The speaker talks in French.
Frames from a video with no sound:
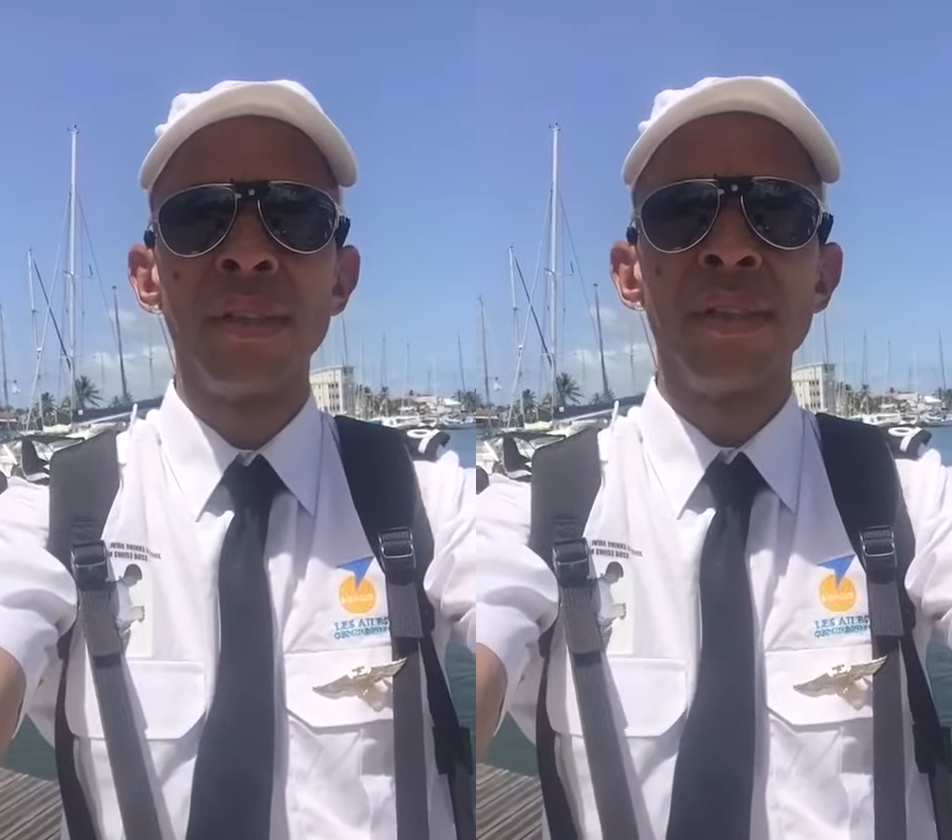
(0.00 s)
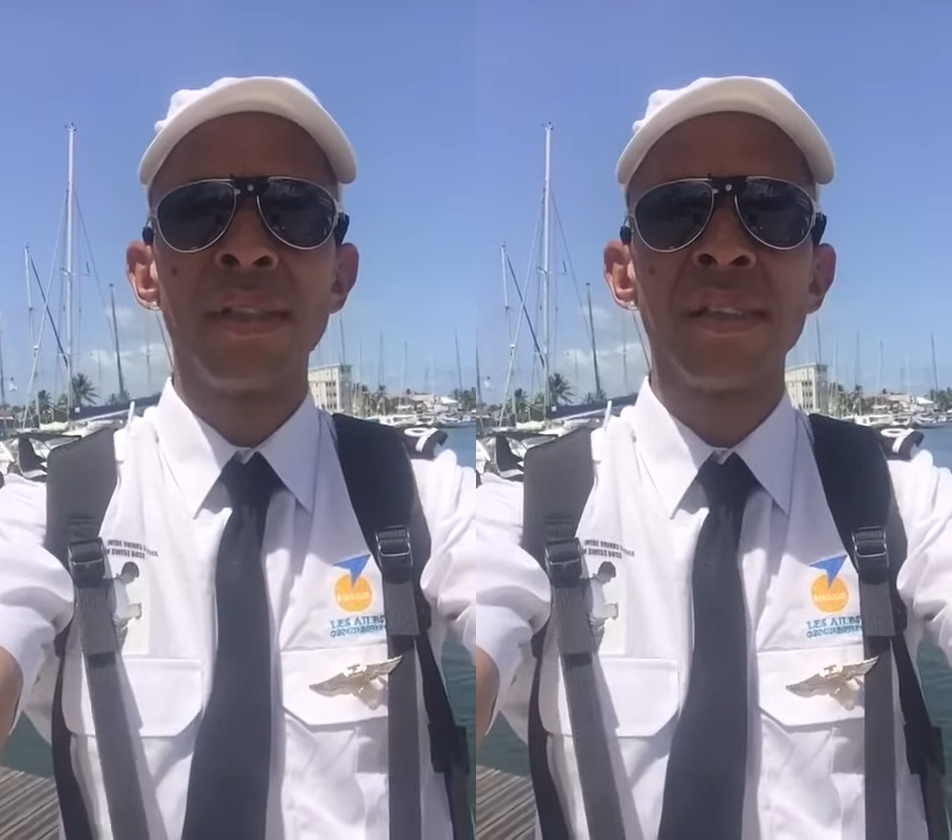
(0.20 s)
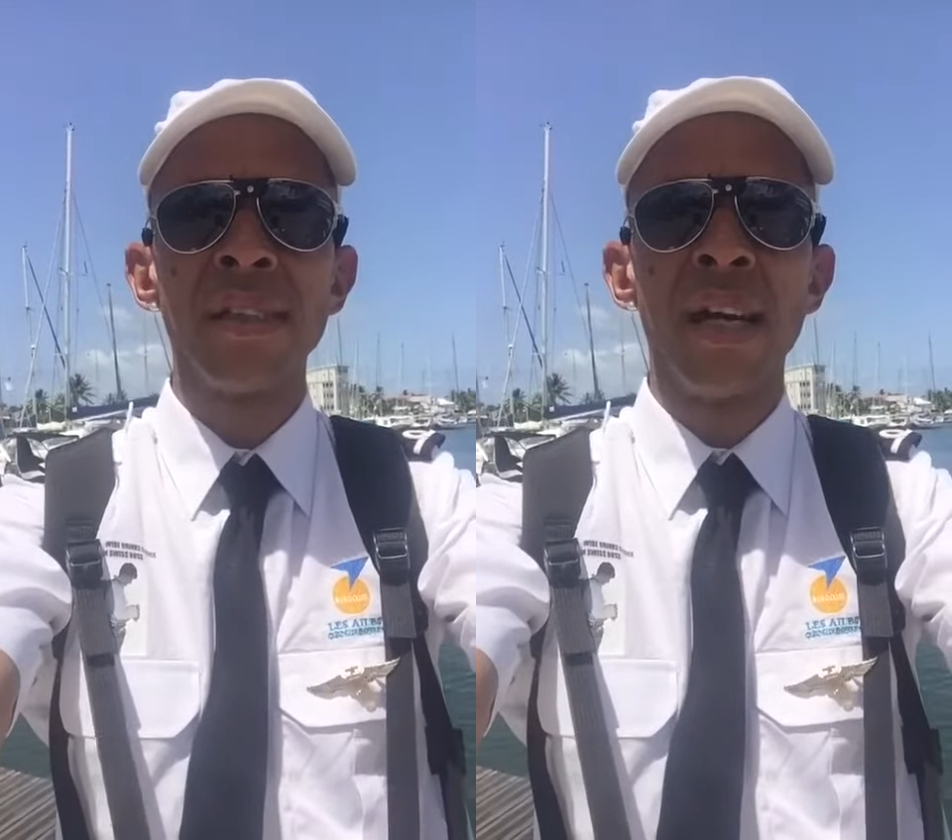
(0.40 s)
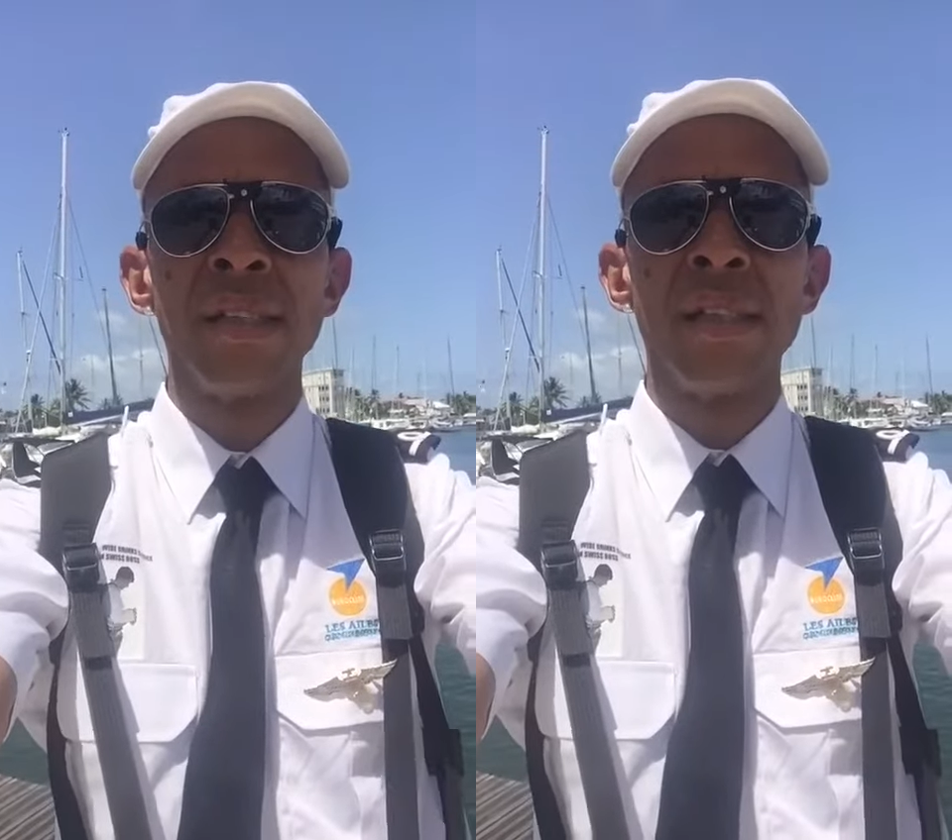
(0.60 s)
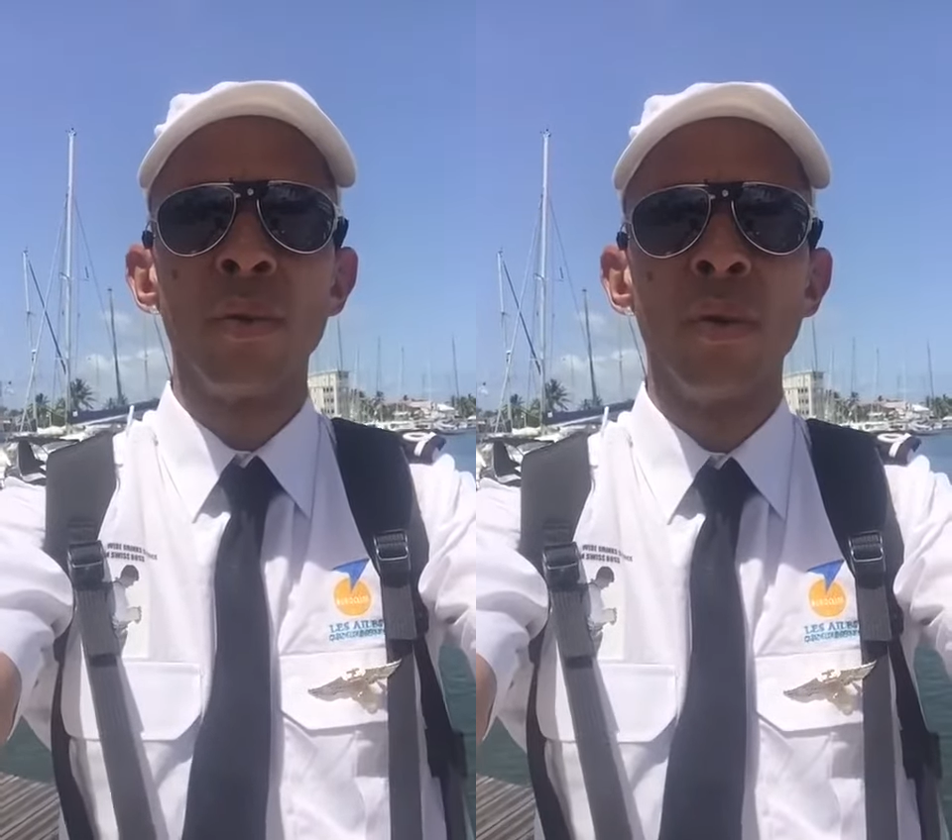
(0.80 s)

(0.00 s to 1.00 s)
690